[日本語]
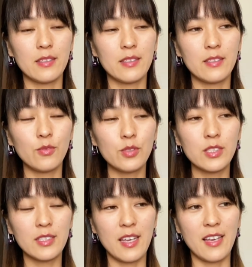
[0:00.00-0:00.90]
どう
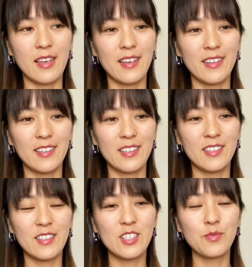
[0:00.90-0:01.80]
して
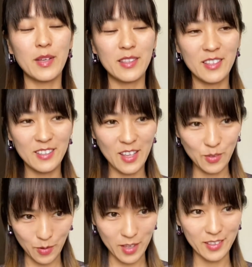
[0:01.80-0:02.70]
行ってしまったった
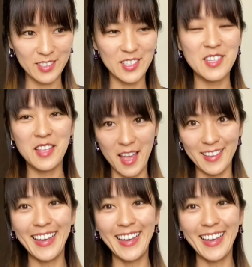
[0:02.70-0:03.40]
のか知りたい